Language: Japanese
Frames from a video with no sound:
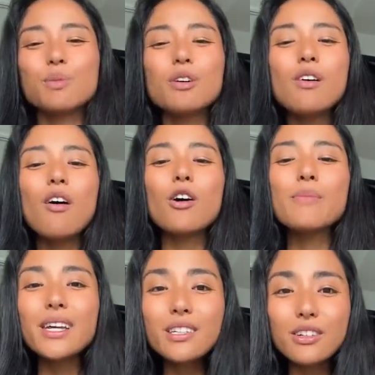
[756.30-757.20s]
自分を褒
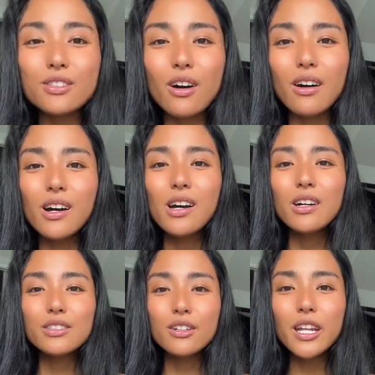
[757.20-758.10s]
めること、
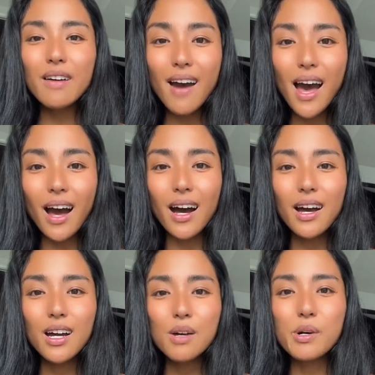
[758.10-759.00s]
それ
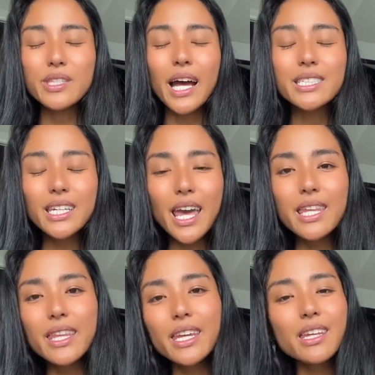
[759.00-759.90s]
はもう多次
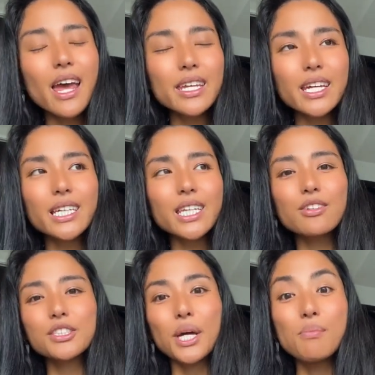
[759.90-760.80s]
元的な生き方
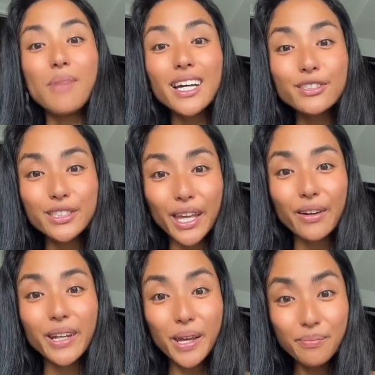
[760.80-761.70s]
としてはマストだ
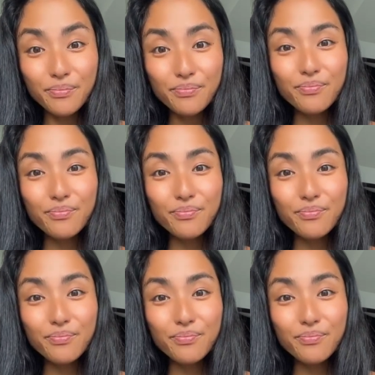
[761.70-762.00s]
よね。